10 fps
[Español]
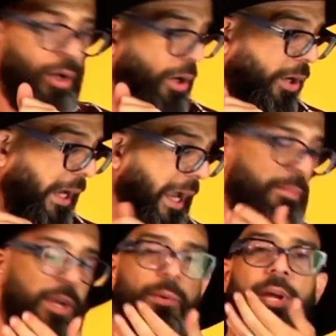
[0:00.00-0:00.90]
Ok,
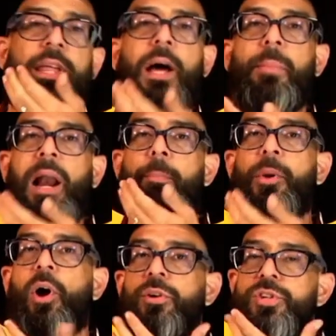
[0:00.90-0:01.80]
mi vida, para la
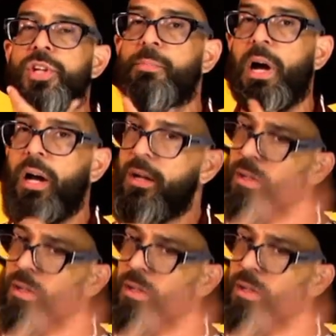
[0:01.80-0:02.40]
próxima